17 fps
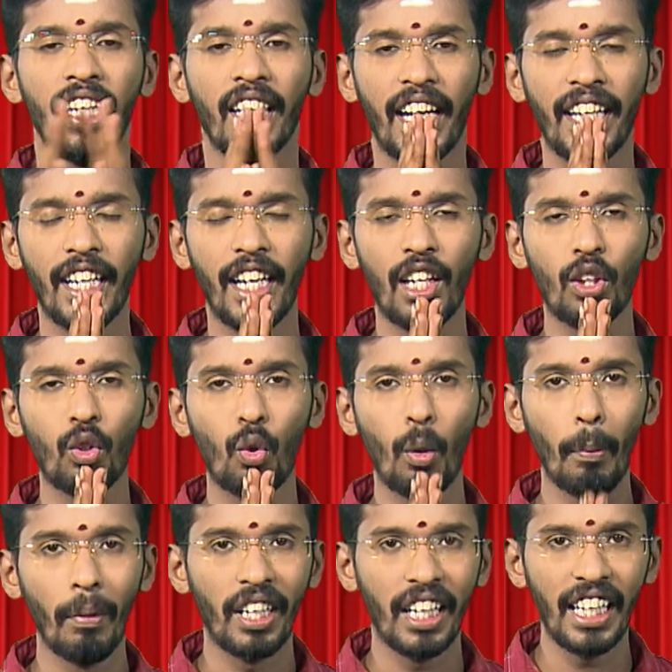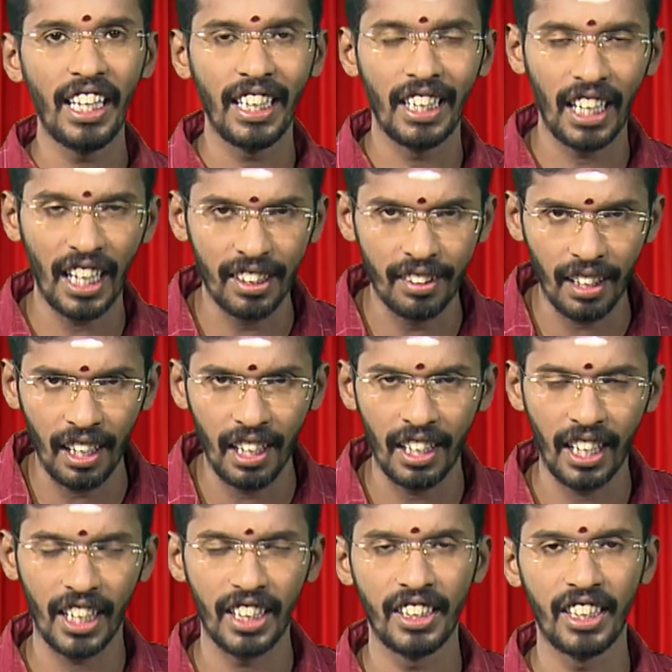கையெடுத்து கும்பிட்டுட்டு நிலத்தில்
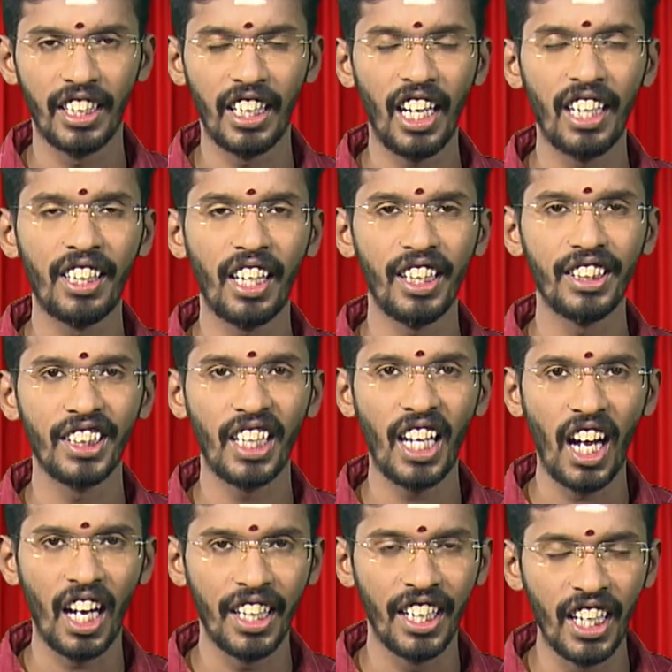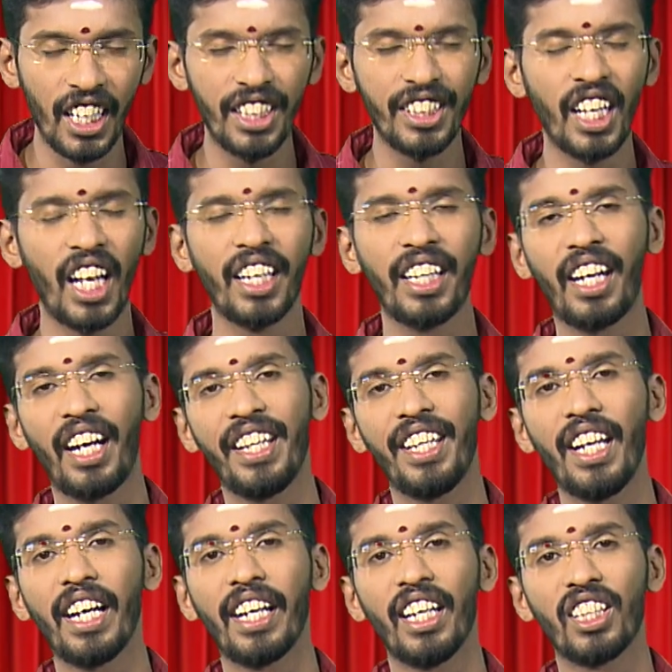இறைஞ்சி நிலத்திறைஞ்சின்னா நெடுஞ்சான்
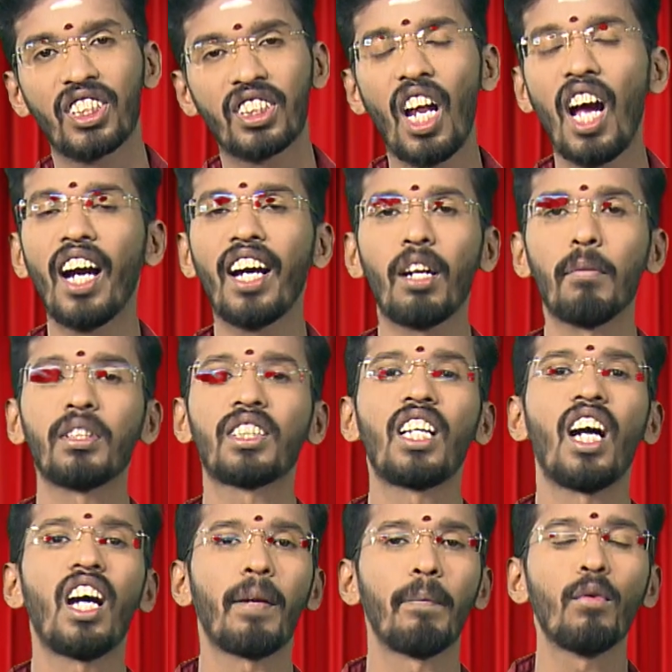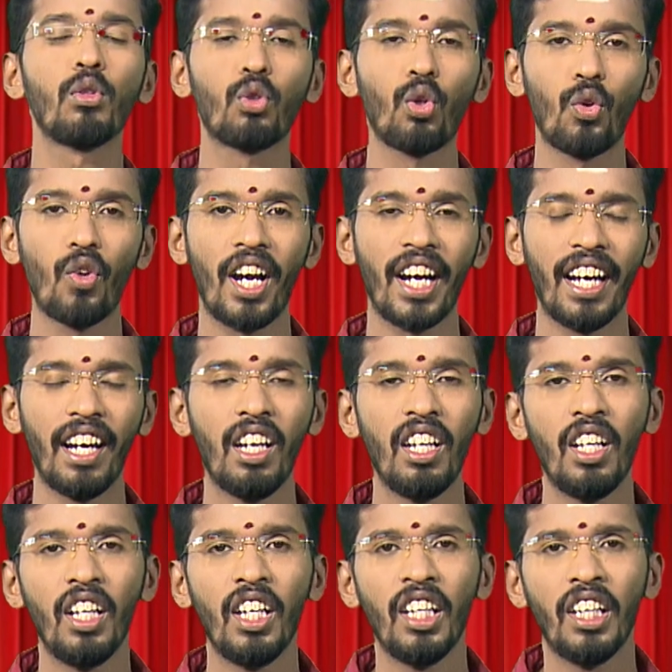கிடையாக அஷ்டாங்க நமஸ்காரம்னு சொல்லுவாங்க
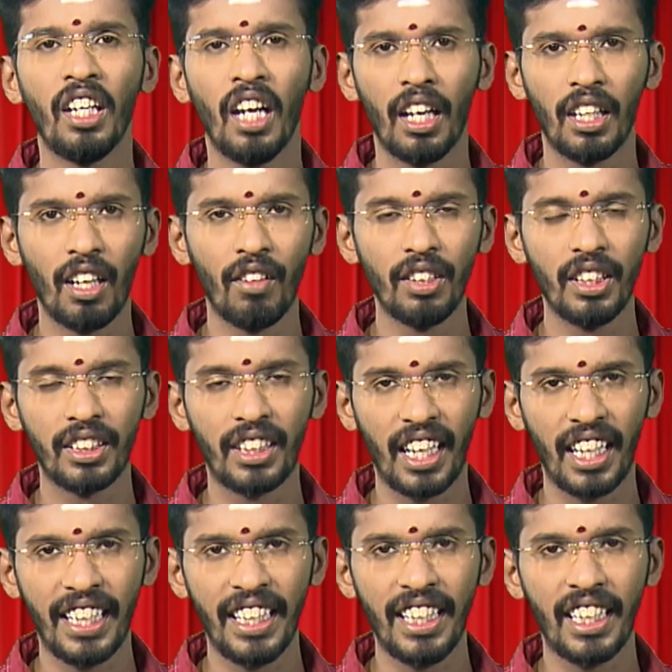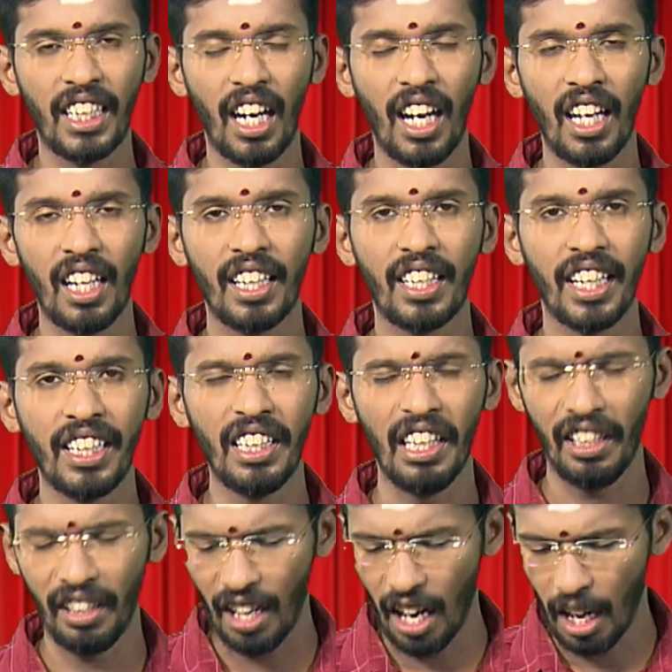அதாவது தலை கால் கை
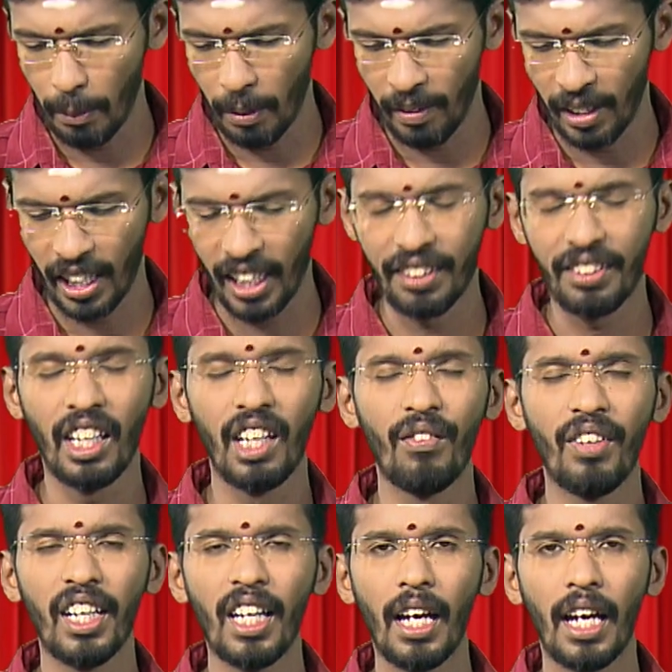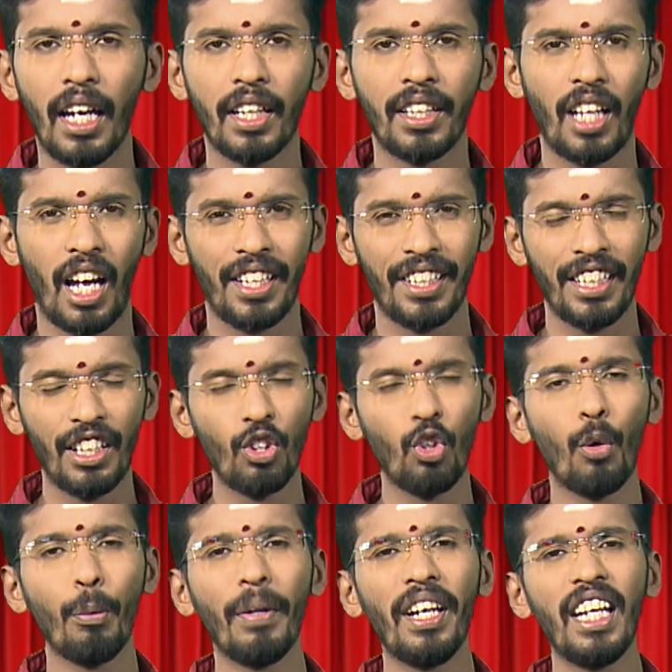எல்லாருமே நிலத்தில் விழ நான்
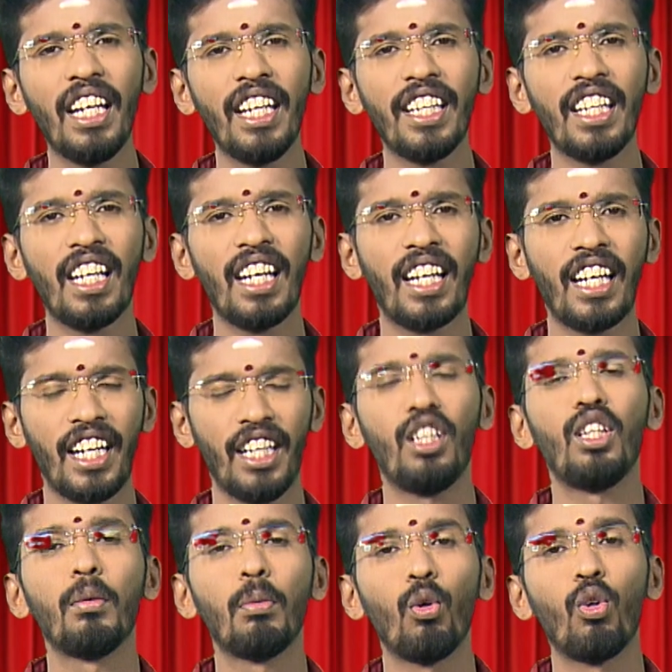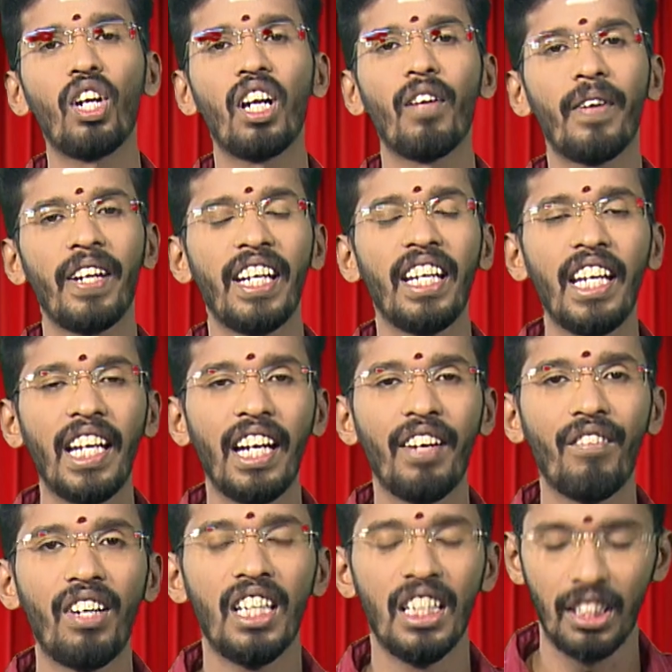எதுவுமே இல்லை என்று கரைந்து போகிற வகையிலே
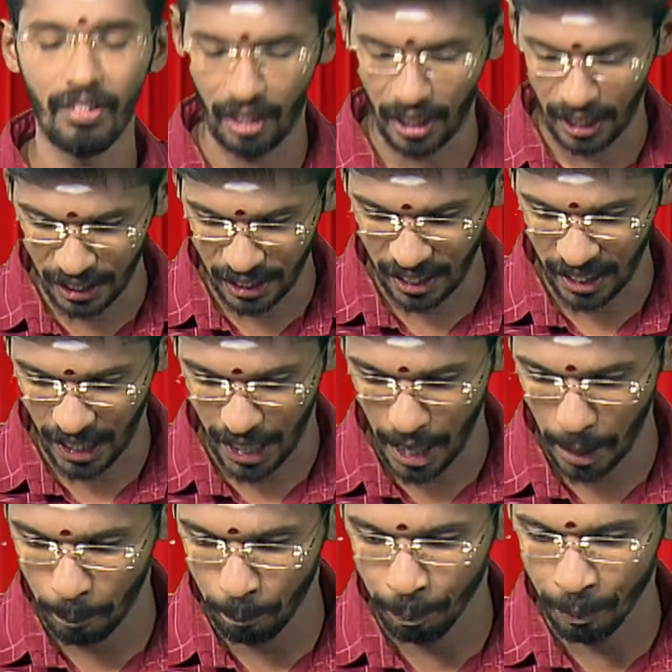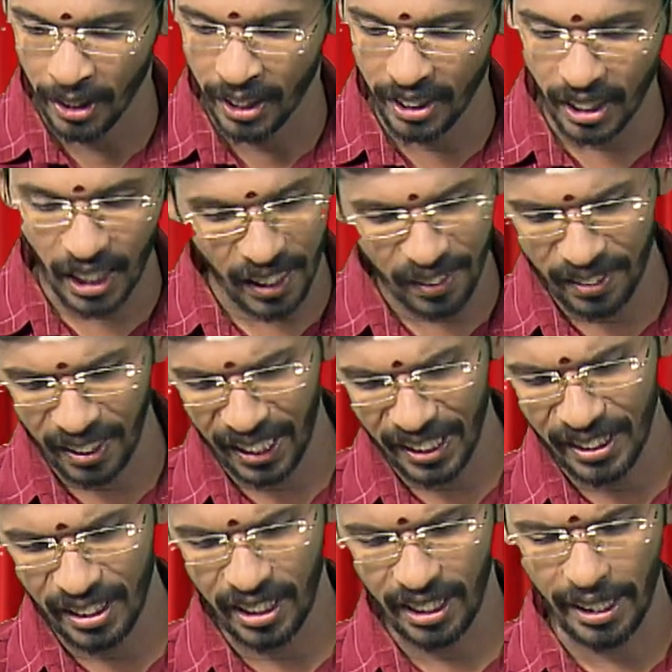விழுந்து வணங்குகிறார்
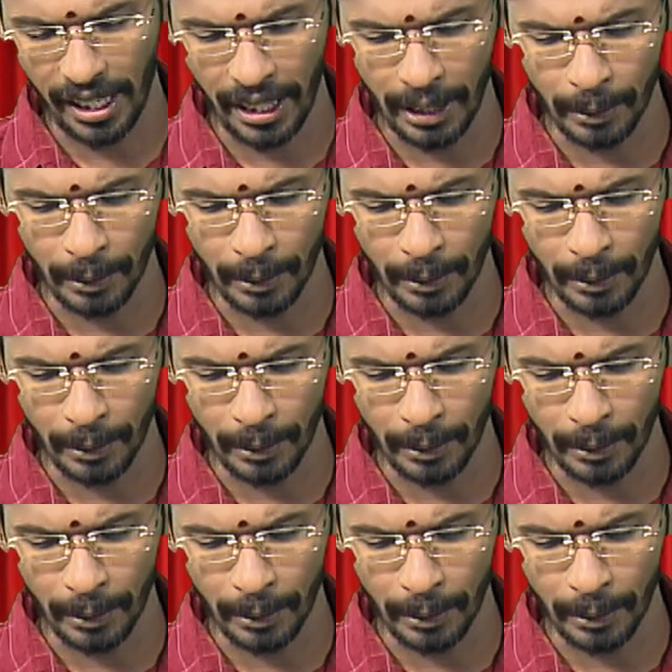நிலத்திறைஞ்சி